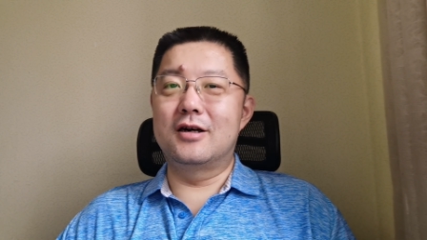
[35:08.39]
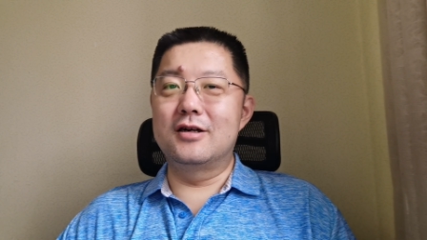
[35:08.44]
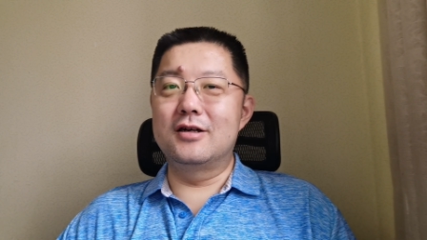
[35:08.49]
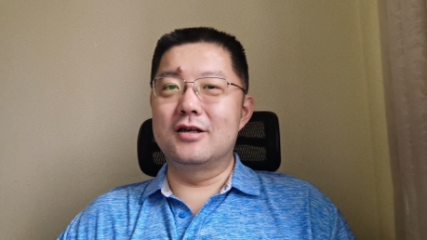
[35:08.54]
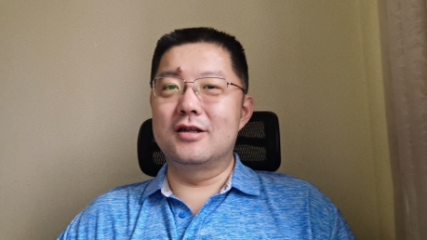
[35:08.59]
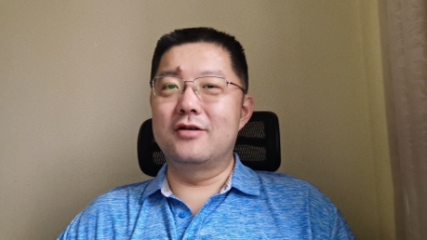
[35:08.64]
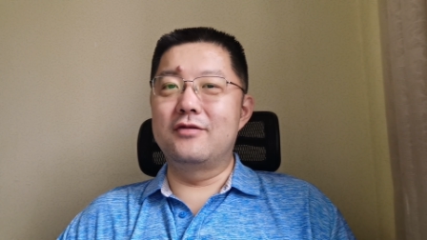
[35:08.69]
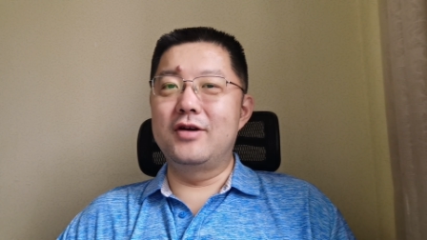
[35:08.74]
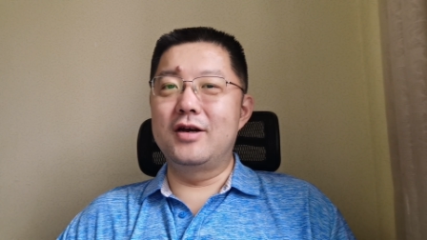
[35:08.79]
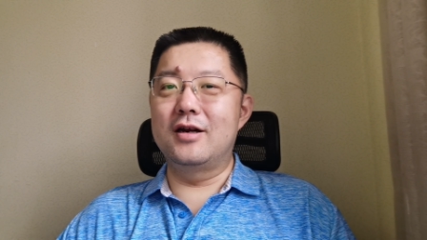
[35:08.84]
而
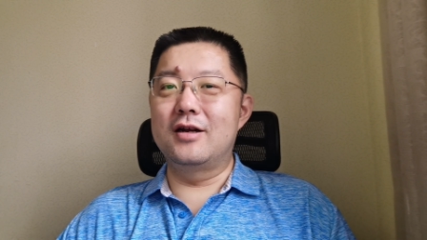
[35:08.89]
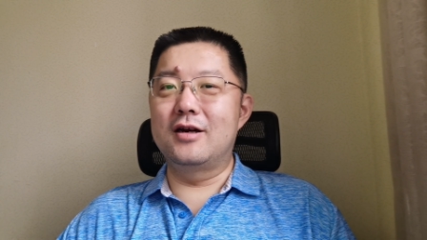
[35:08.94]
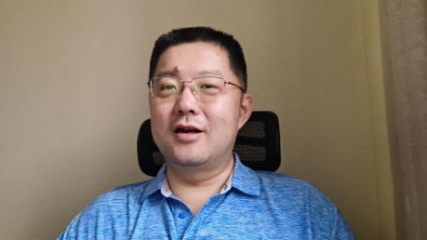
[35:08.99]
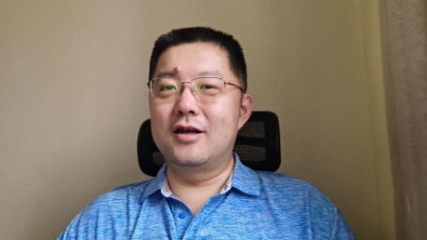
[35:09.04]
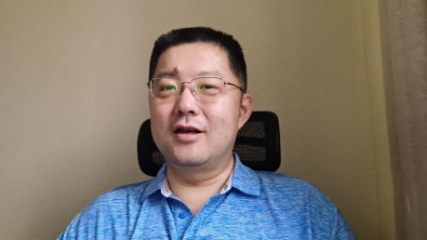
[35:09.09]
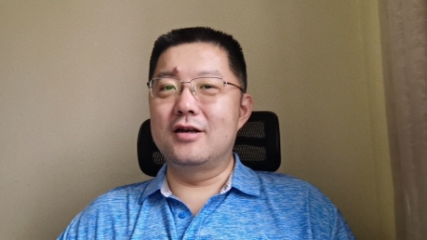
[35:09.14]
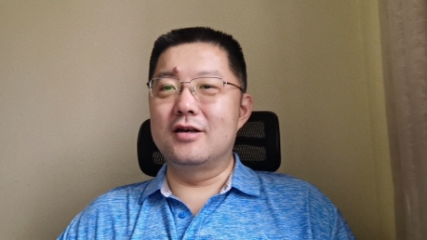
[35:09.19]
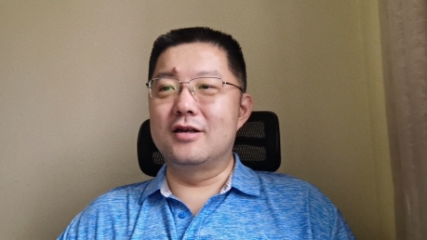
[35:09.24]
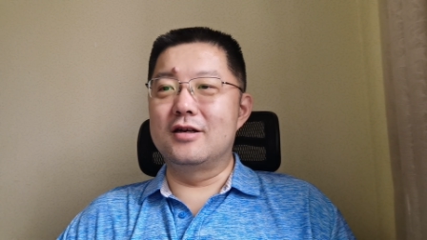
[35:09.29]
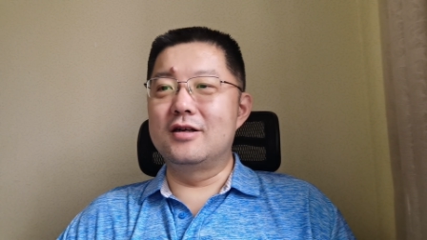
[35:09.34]
且他为了
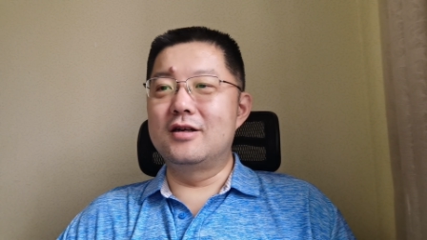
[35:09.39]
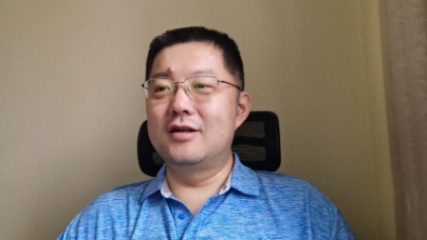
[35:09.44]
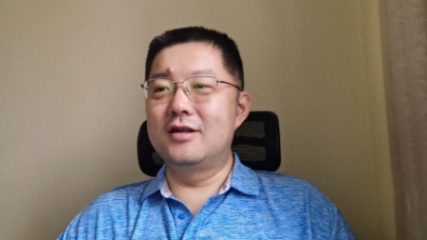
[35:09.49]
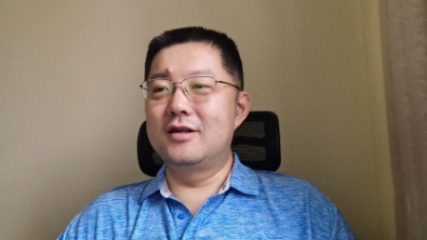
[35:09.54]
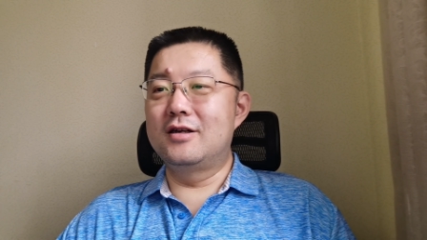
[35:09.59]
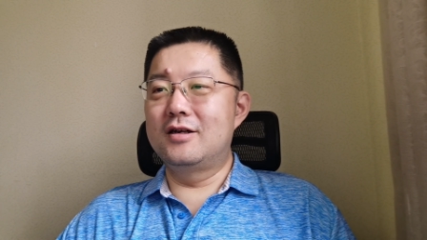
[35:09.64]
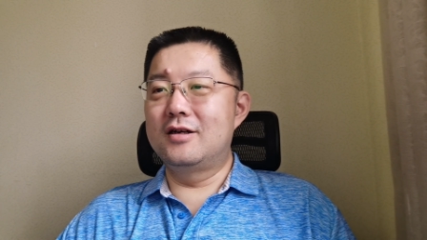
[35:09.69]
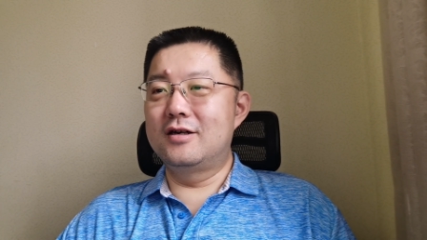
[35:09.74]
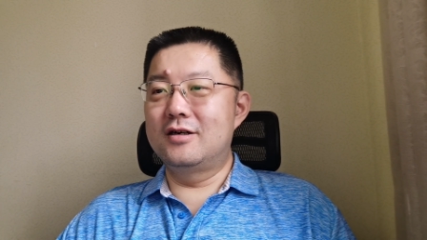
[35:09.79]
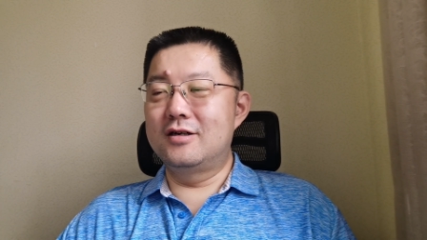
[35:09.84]
那个
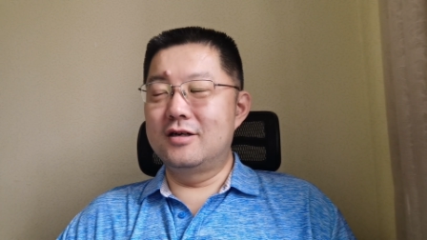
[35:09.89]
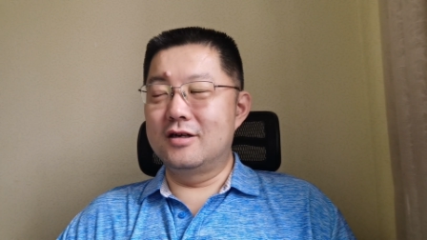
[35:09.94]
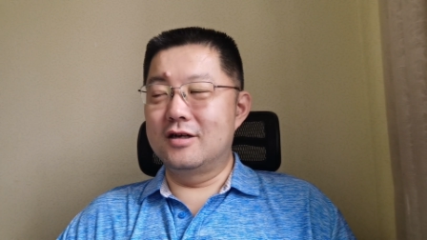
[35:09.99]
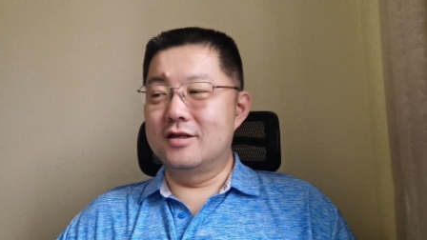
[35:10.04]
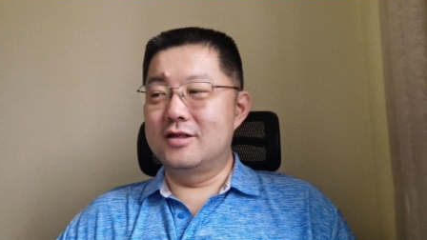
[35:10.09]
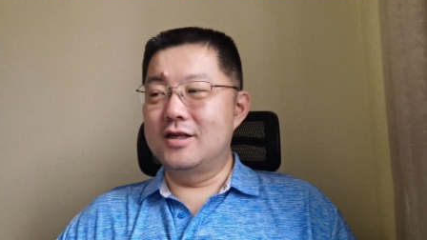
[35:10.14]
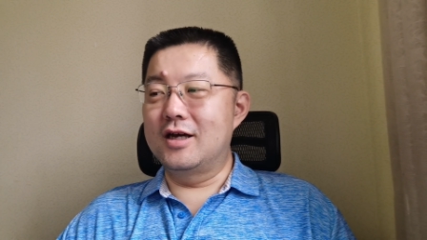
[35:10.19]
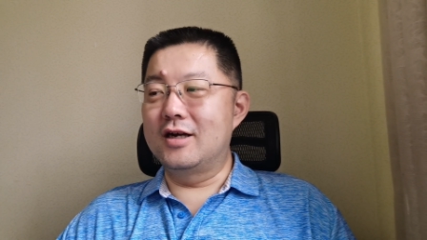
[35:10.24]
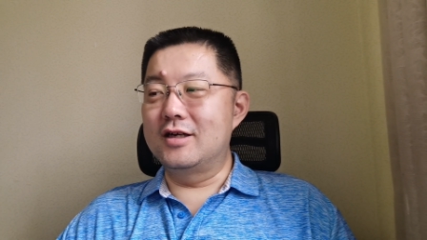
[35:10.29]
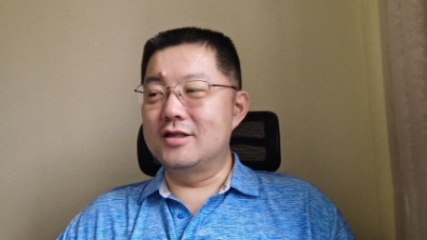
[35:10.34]
这
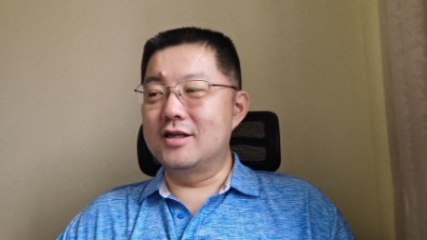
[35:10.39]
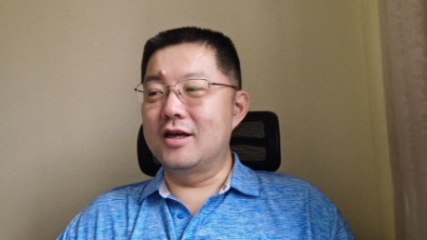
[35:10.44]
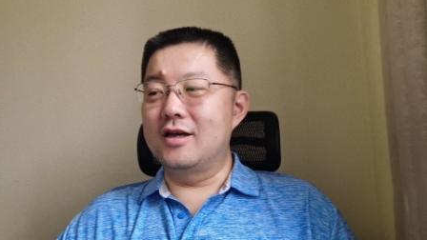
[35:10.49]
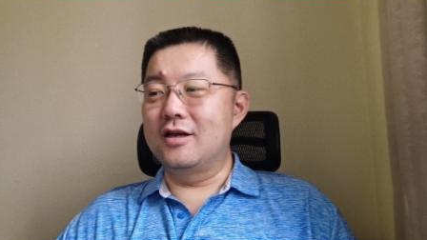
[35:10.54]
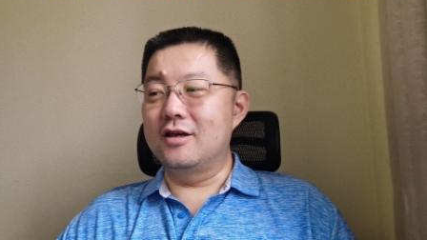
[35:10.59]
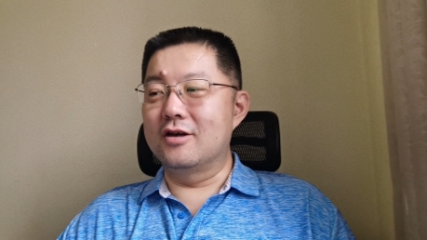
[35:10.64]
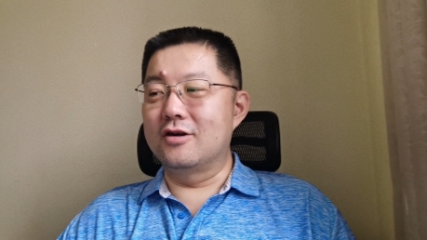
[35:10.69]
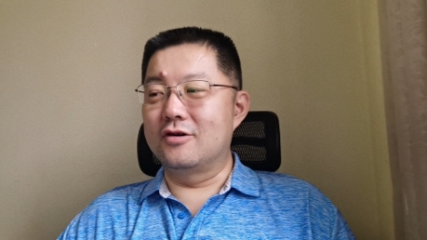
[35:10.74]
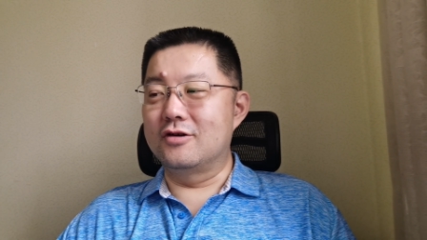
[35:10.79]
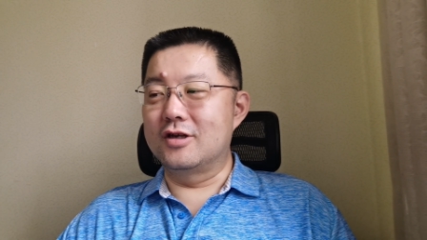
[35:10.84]
个签了协
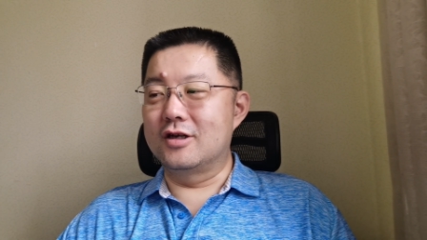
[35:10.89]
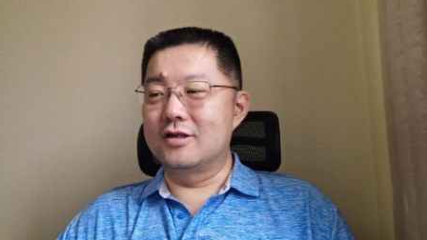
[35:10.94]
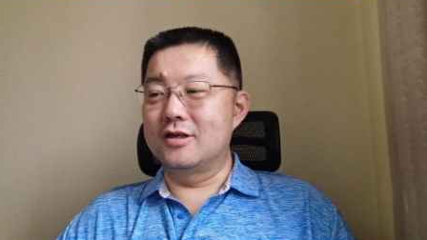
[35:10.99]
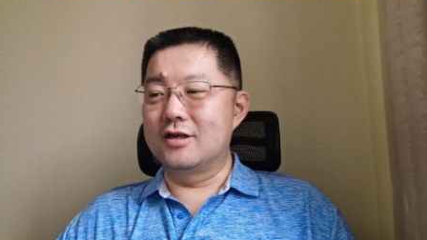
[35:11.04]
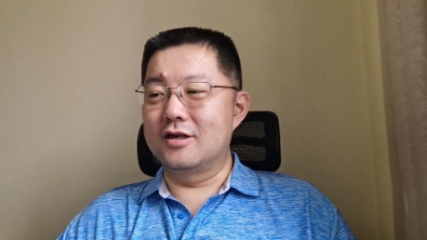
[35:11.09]
议以后呢，